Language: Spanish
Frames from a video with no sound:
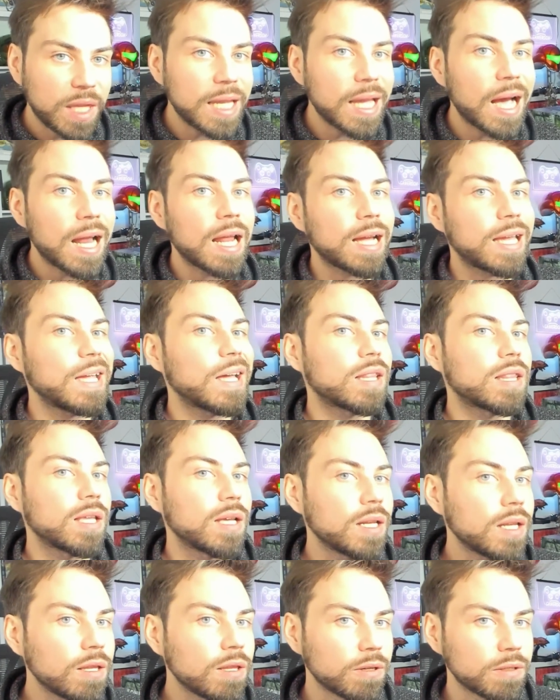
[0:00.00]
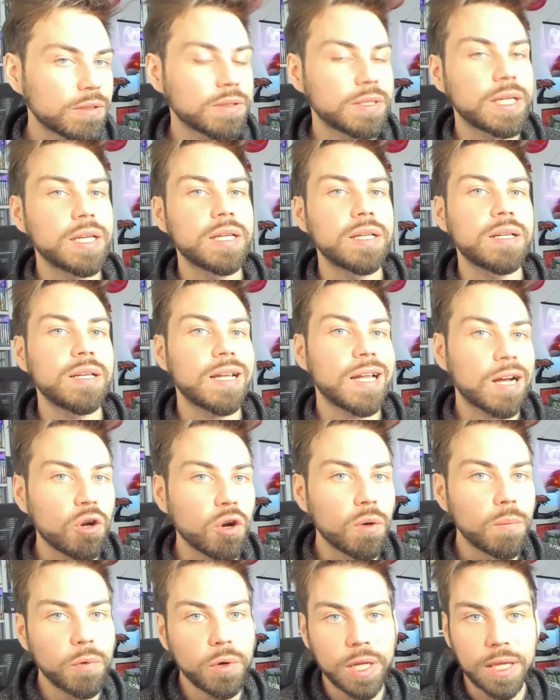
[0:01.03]
y a la que ha tenido en la
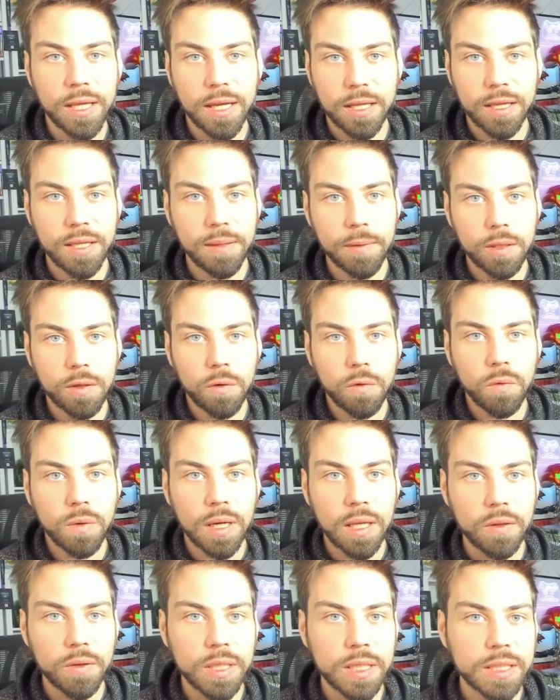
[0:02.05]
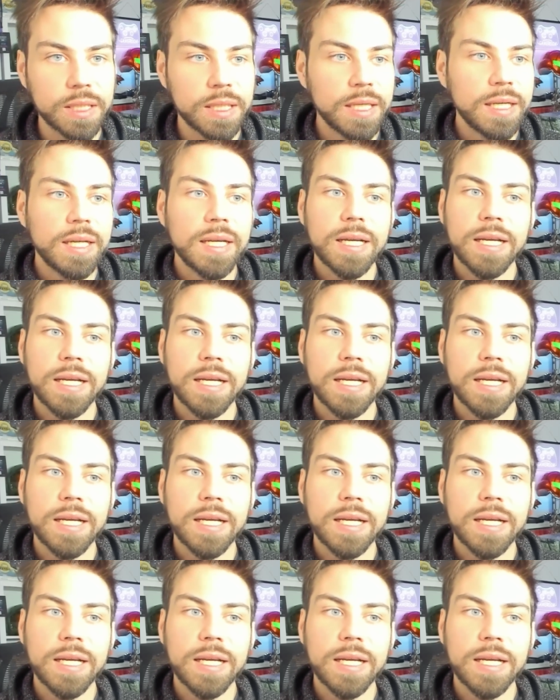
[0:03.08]
comunidad de videojugadores.